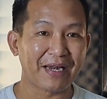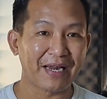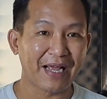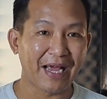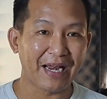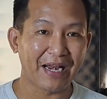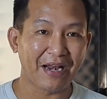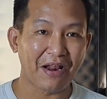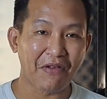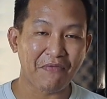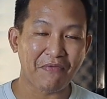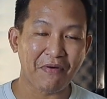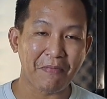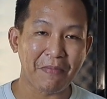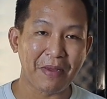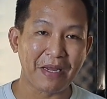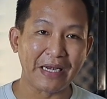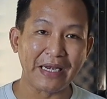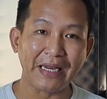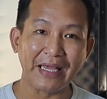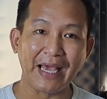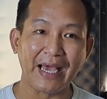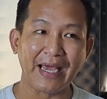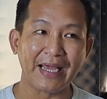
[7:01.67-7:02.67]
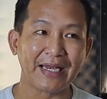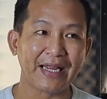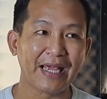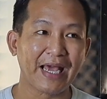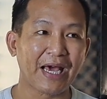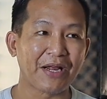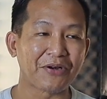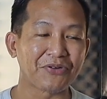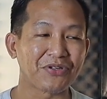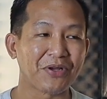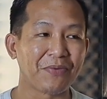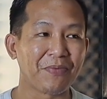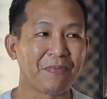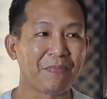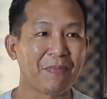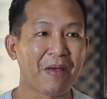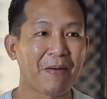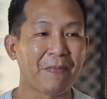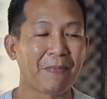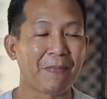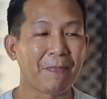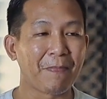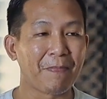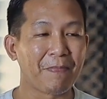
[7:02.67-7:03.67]
dengan Alfamedia ini harusnya
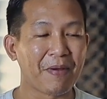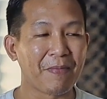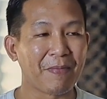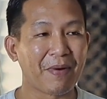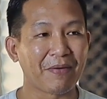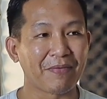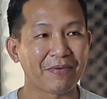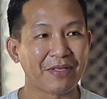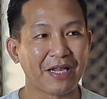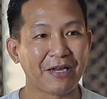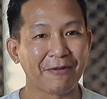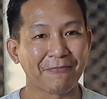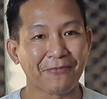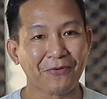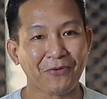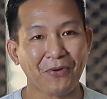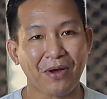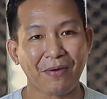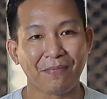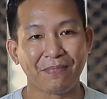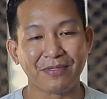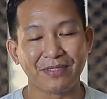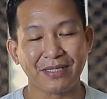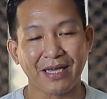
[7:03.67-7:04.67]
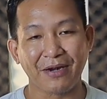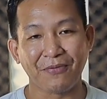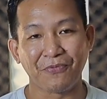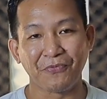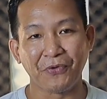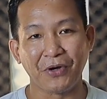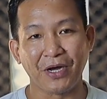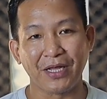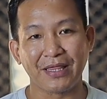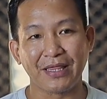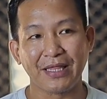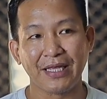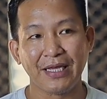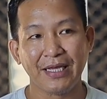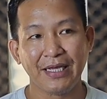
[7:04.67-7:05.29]
memang memang menjadi peluang besar buat